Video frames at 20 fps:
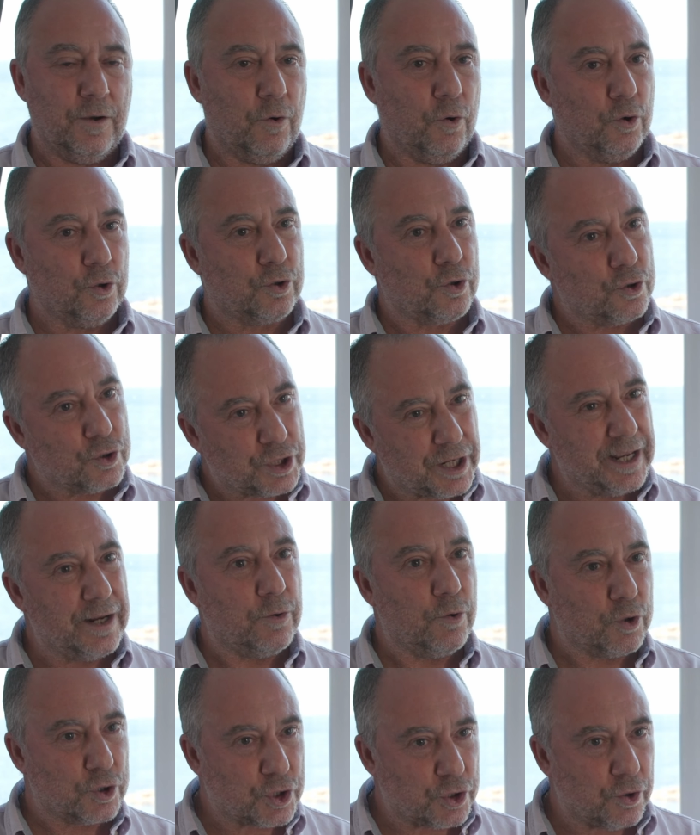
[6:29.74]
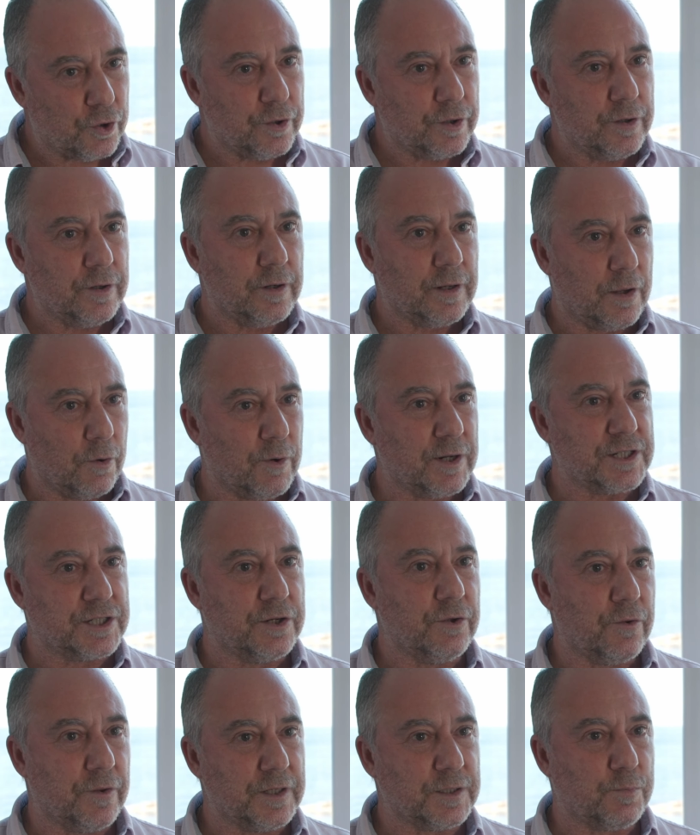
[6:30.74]
Otros que lo son, que lo han
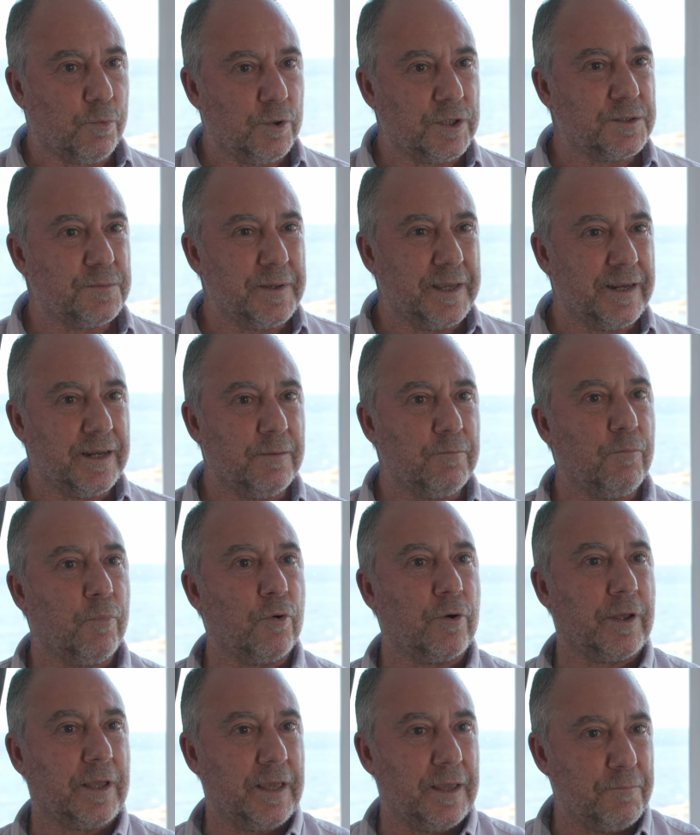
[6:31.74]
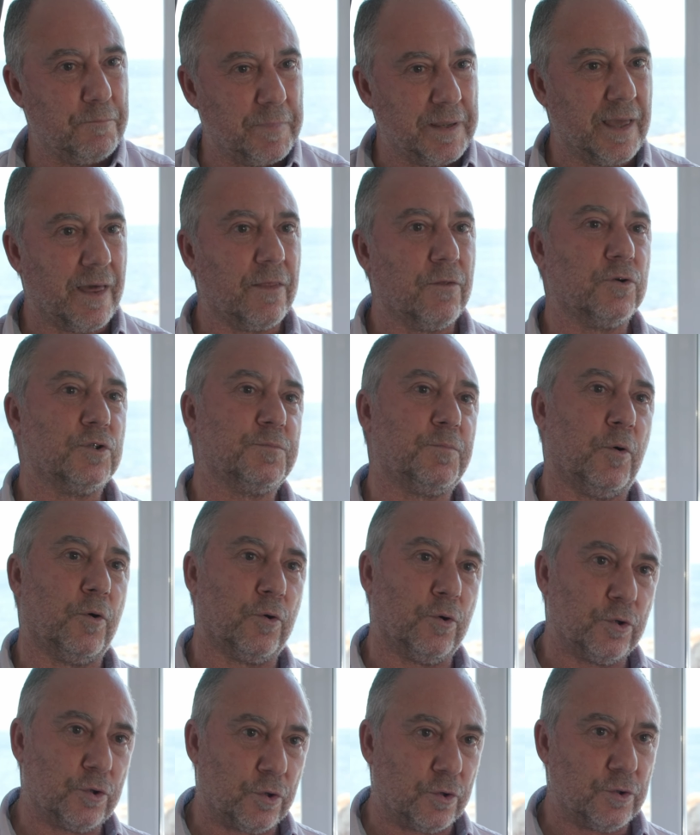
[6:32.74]
sido después, vienen porque enviados
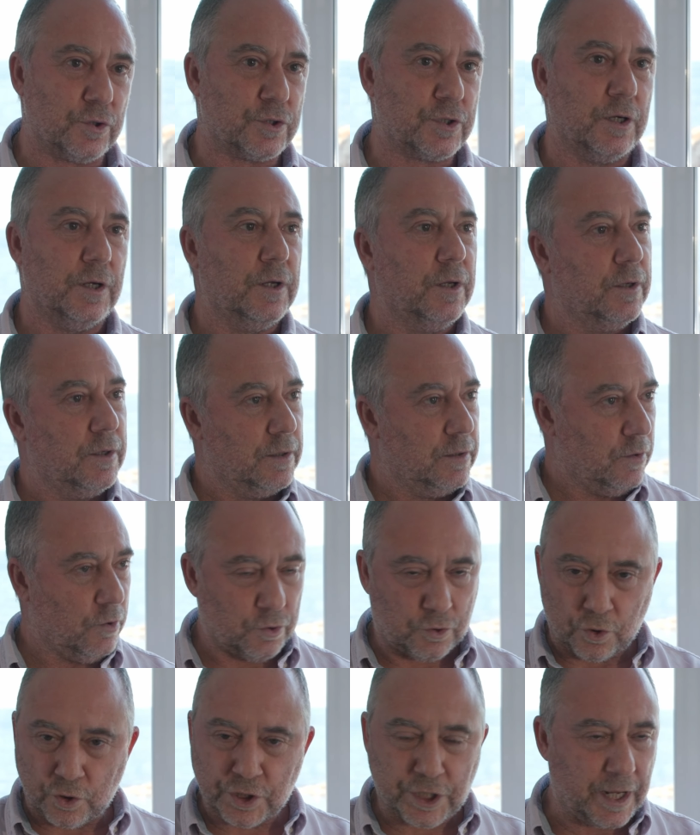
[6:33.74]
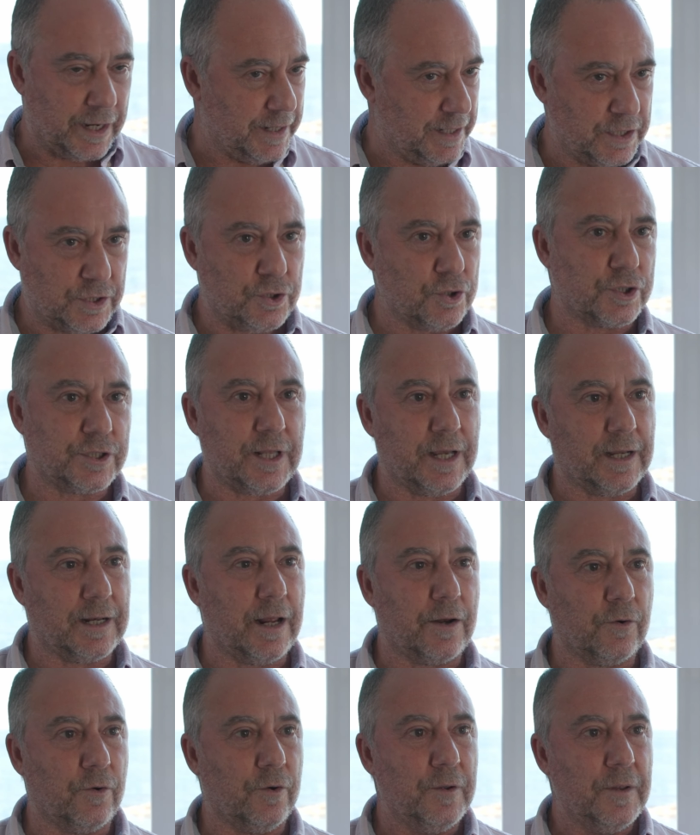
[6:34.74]
por otros. Otros se han hecho, está
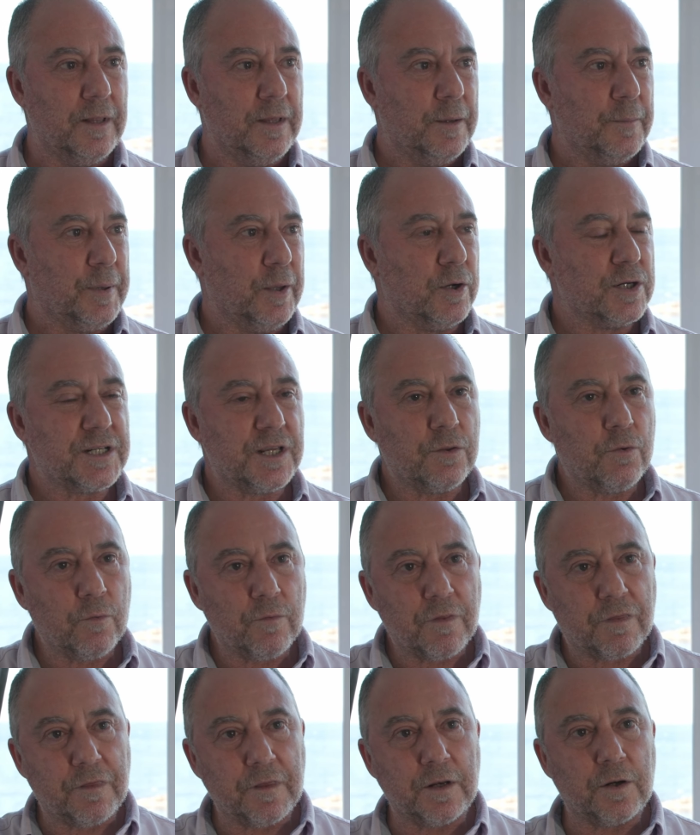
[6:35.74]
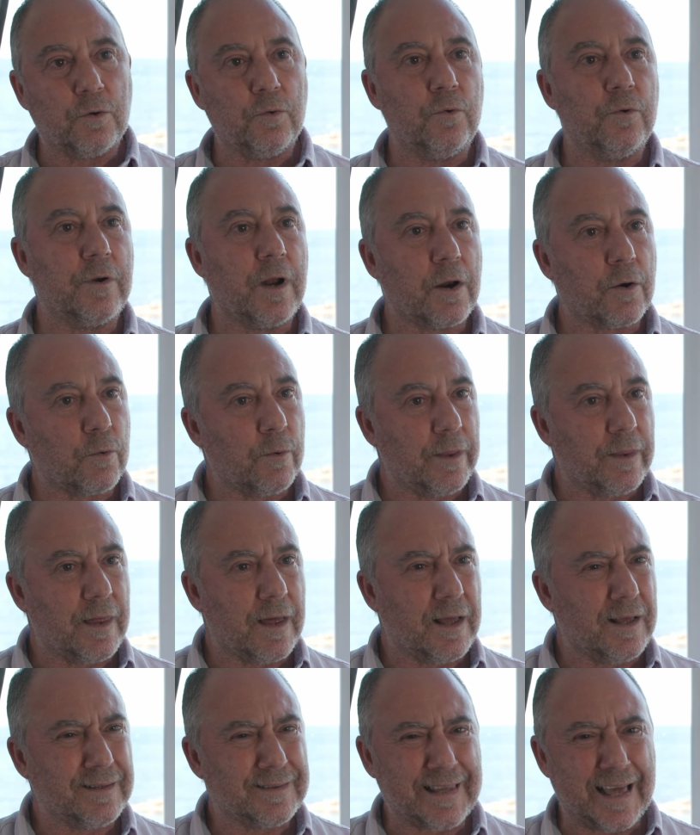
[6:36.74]
claro, pero ha sido un círculo, una
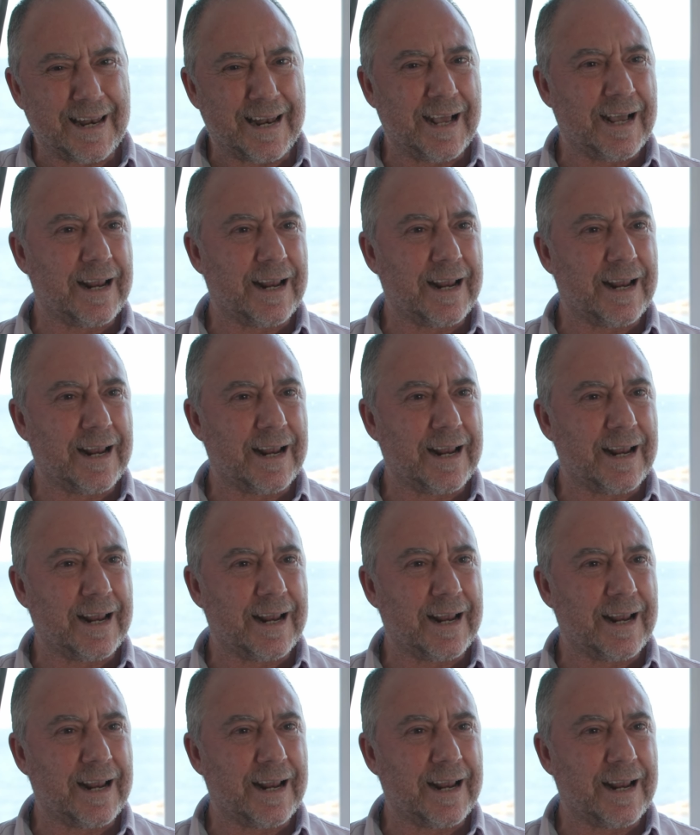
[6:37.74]
rueda tan